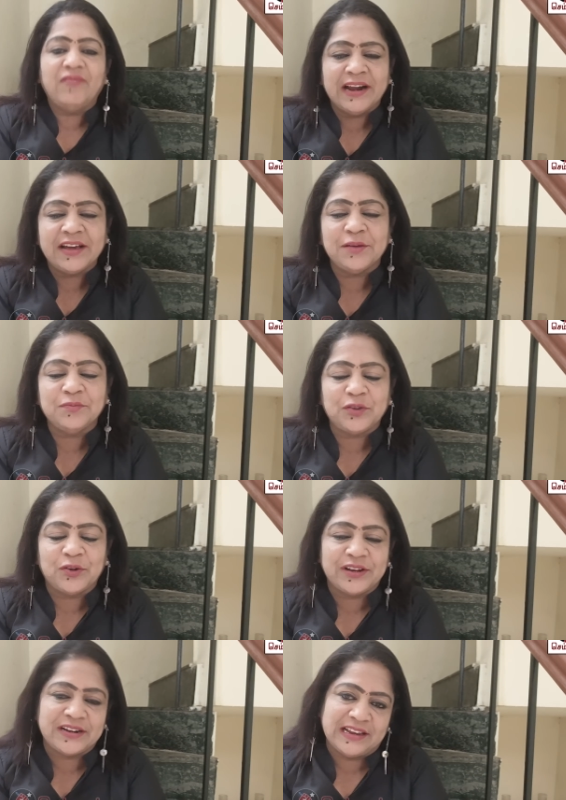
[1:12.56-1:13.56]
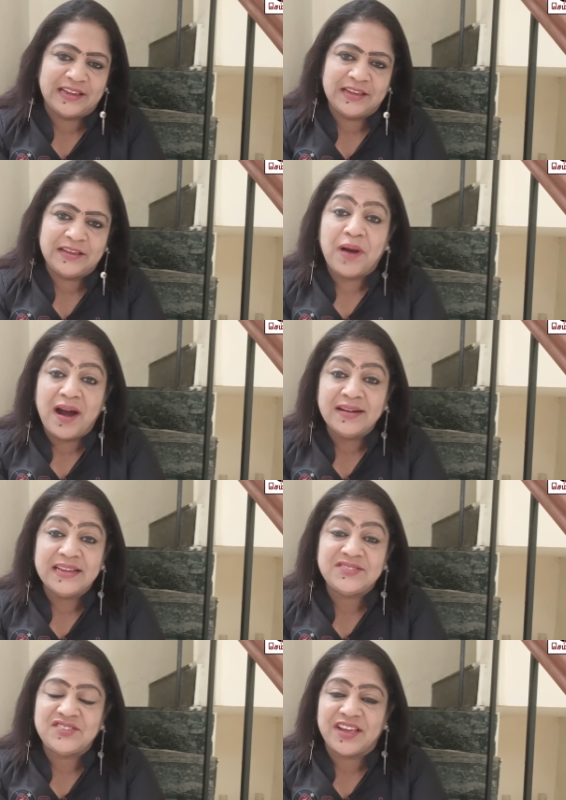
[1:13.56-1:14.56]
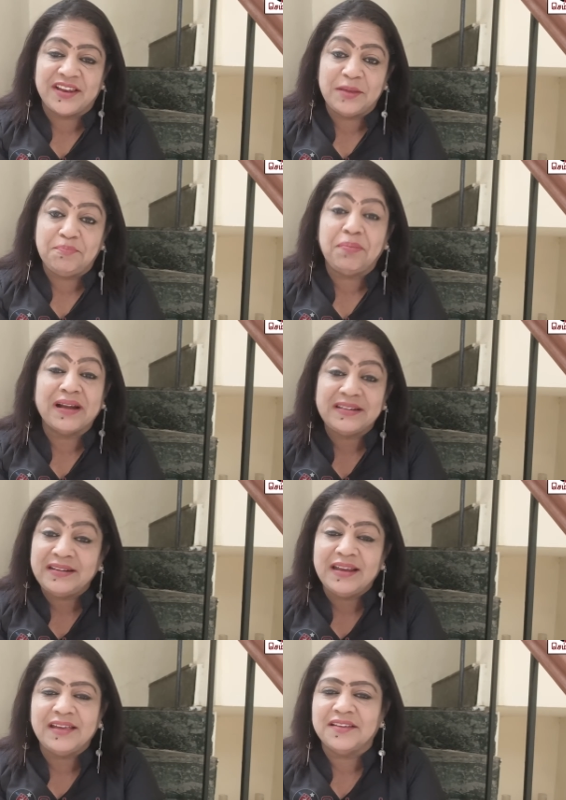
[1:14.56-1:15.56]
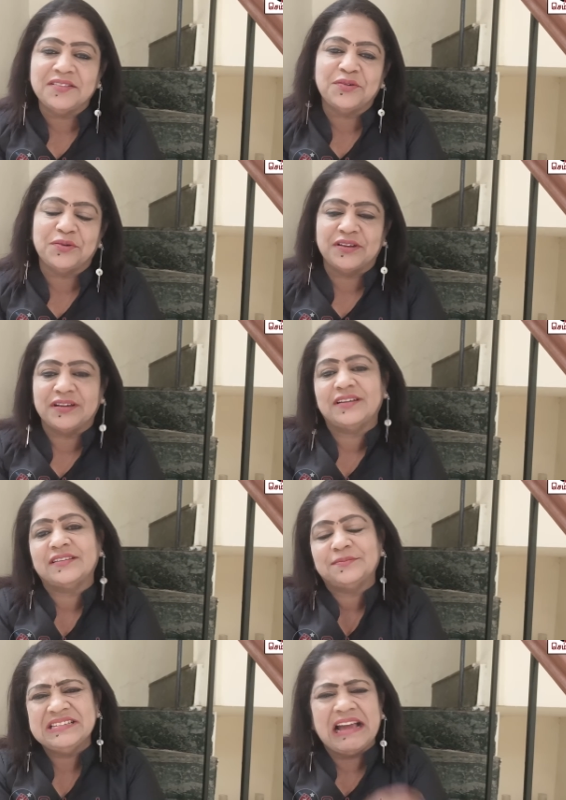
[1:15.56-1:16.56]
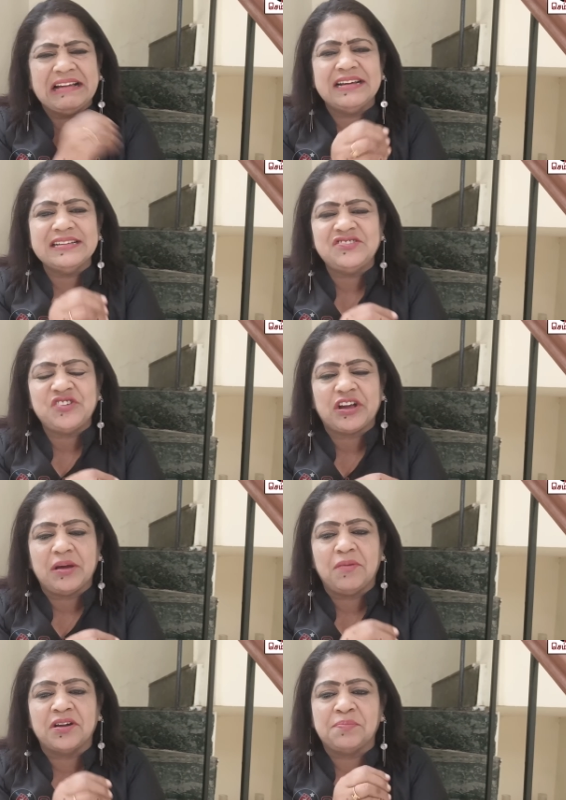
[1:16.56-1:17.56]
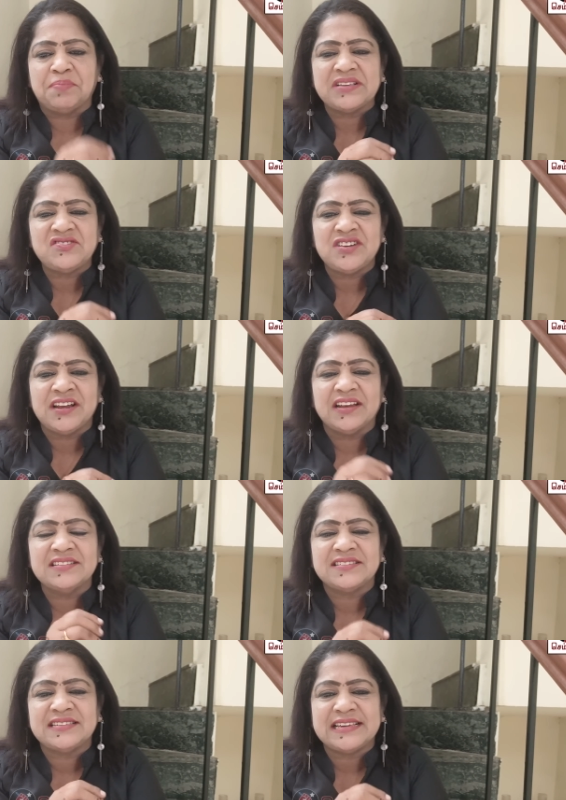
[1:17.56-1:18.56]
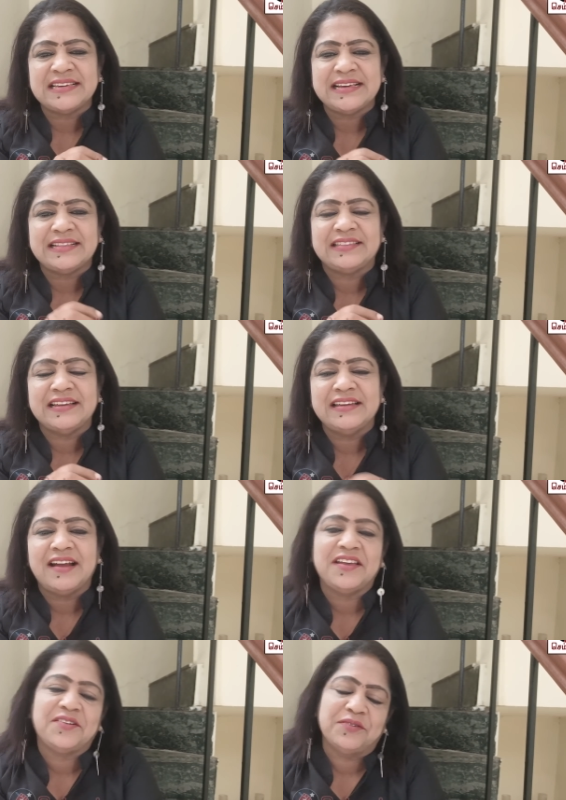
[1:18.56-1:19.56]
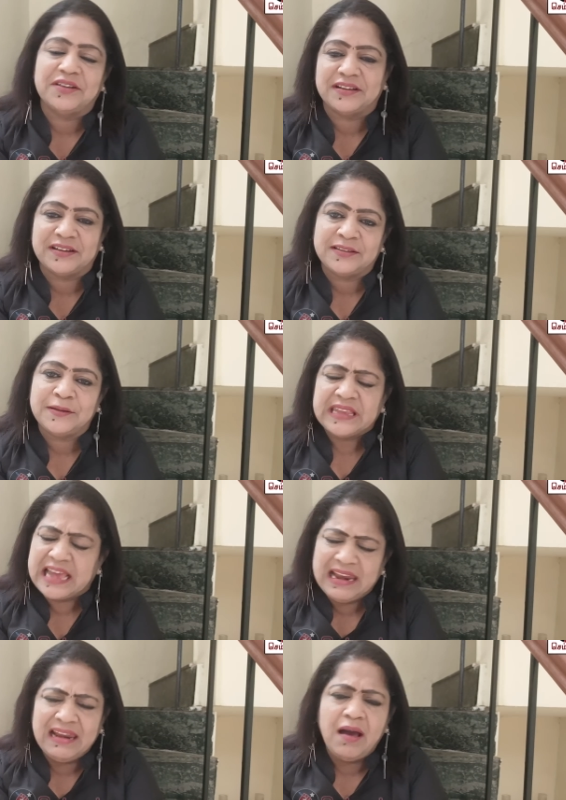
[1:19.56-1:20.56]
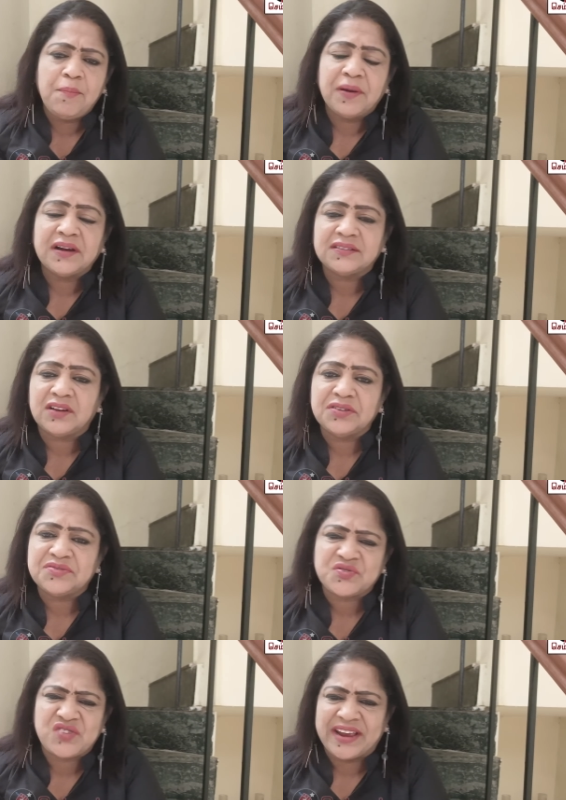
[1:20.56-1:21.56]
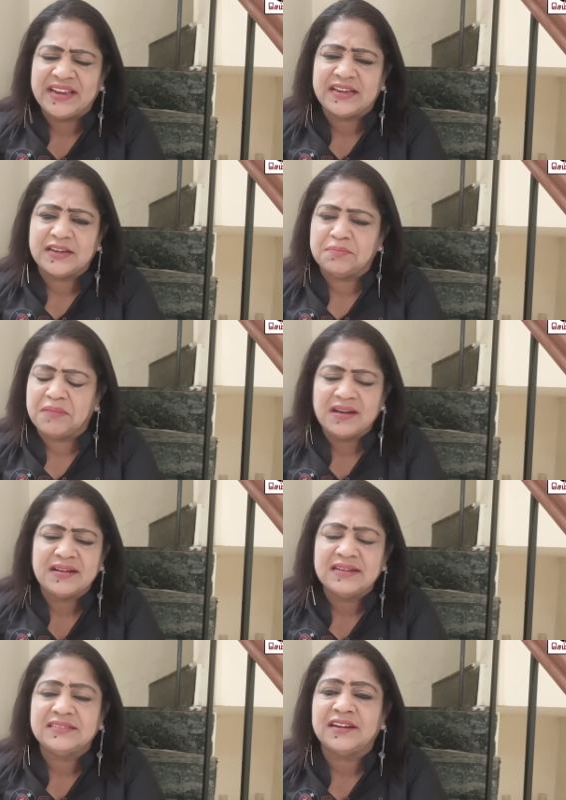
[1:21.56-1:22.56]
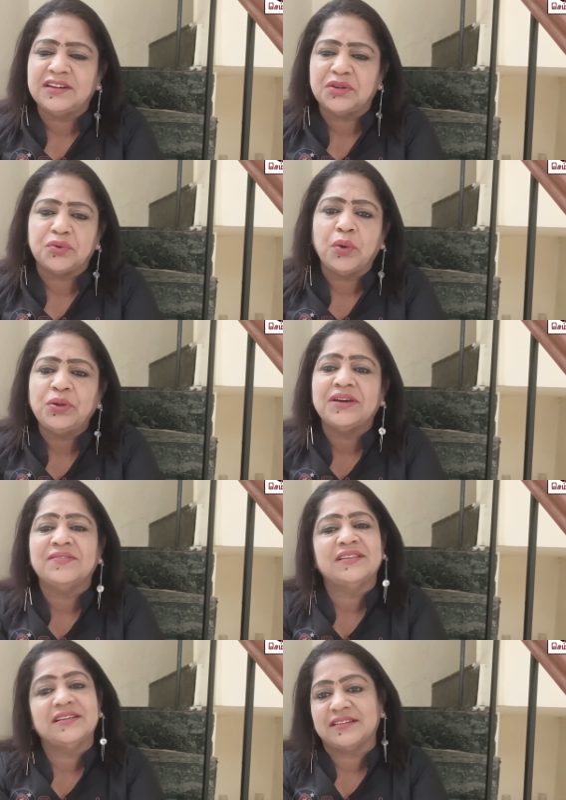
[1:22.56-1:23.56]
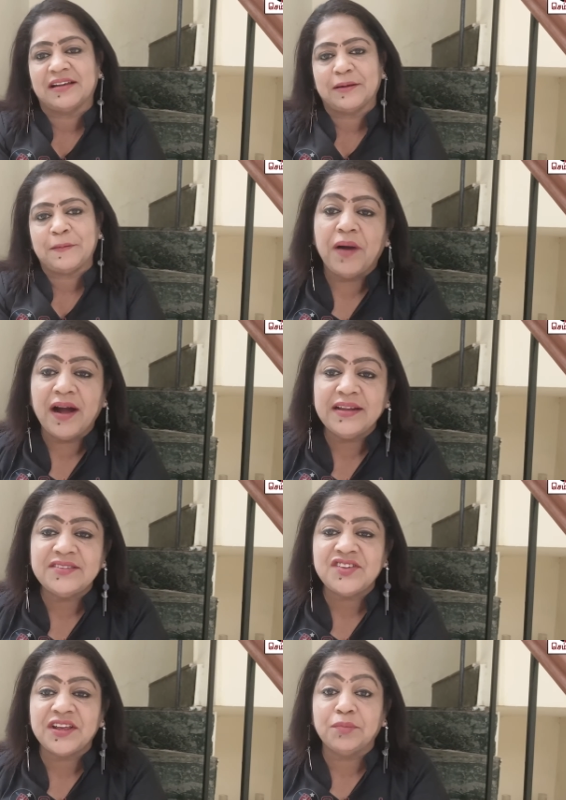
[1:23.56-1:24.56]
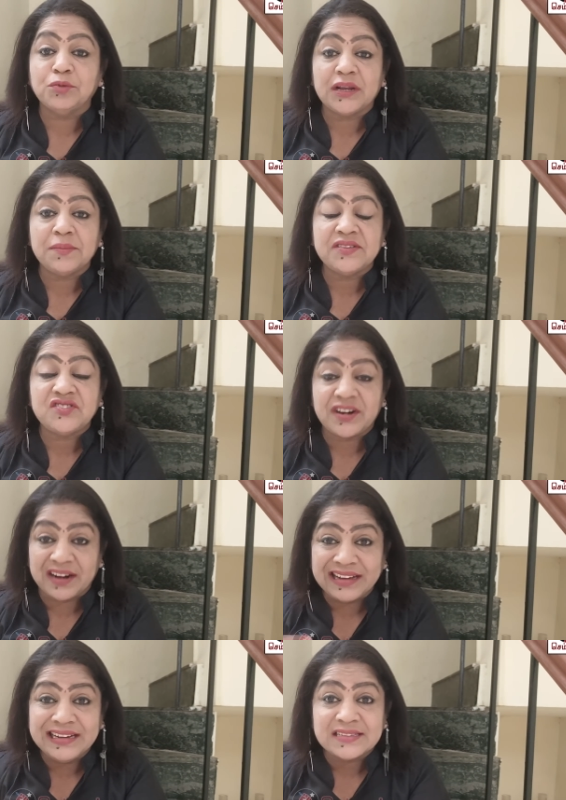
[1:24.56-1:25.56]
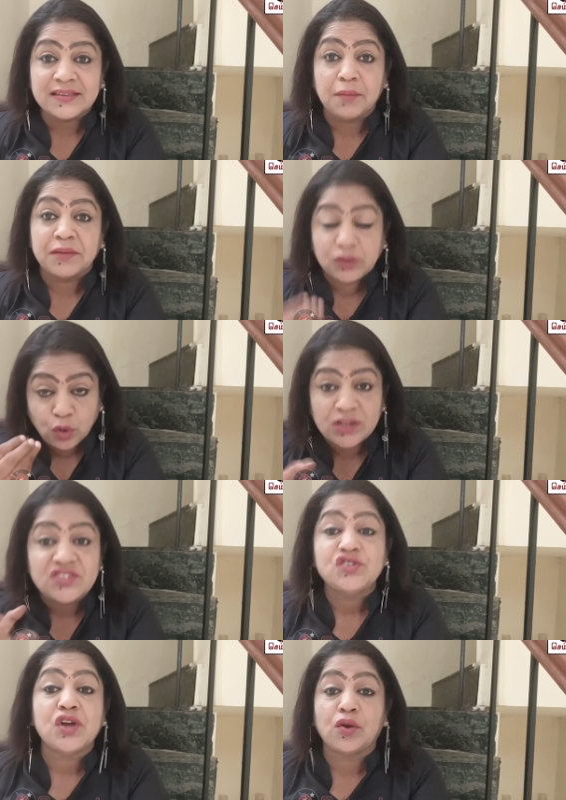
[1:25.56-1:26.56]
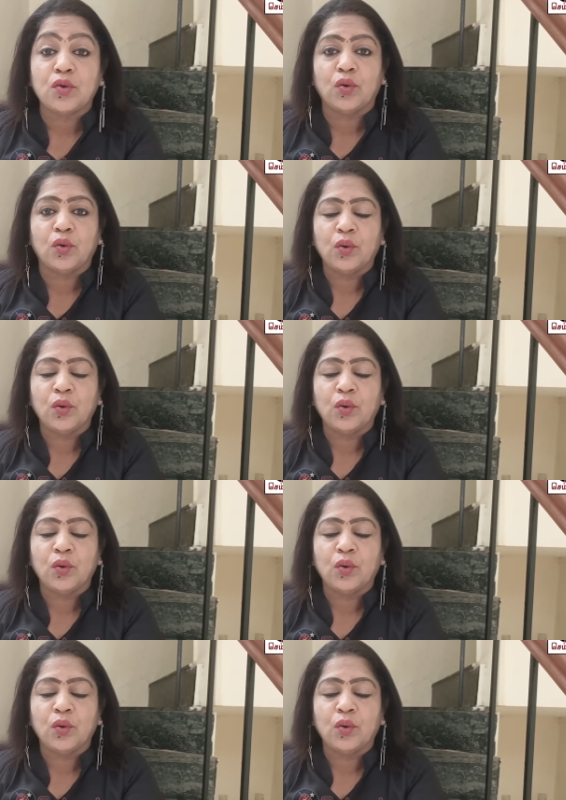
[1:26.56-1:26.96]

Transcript: வணக்கம் தோழர்களே பாண்டிச்சேரி பற்றி எரிந்து கொண்டிருக்கிறது எக்கச்சக்கமான பிரச்சனையில சிக்கி திண்டாடி கொண்டிருக்கிறது எல்லா பக்கத்திலையும் ஸ்ட்ரைக்கு மக்கள் திரண்டு ரோட்டுக்கு வந்திருக்கிறாங்க பாண்டிச்சேரி முதலமைச்சர் ரங்கசாமி தொலைஞ்சிட்டாரோ